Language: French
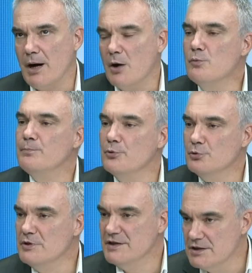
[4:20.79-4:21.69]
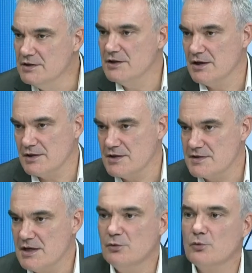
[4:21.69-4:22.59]
pas ou peu de liquidités
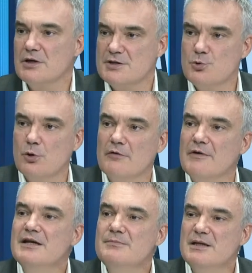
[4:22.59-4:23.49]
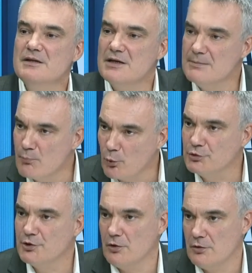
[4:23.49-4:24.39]
intrinsèque, donc l'assureur va limiter les
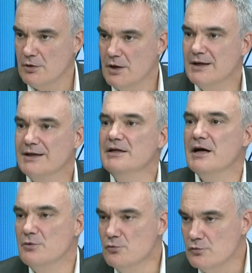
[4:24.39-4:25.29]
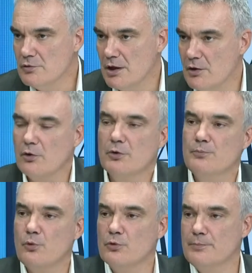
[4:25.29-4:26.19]
montants qu'il alloue, alors
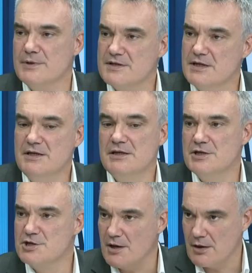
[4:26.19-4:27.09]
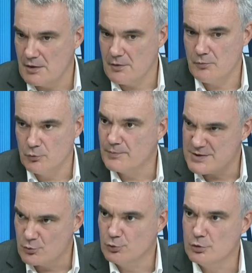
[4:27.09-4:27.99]
que pour l'OPCI qui gère de
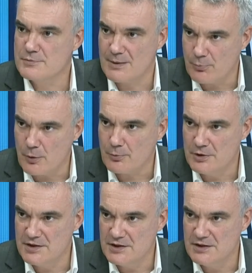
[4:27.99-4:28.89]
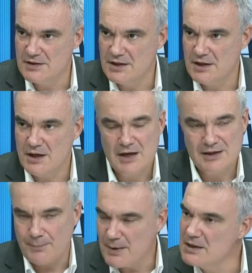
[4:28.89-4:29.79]
façon autonome sa propre liquidité,
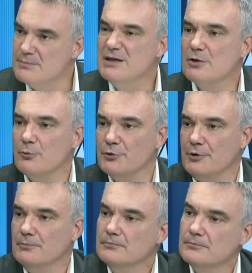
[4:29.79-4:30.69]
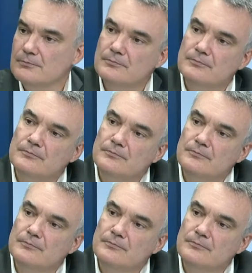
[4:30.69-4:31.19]
il n'y a pas de limite en montant. Le match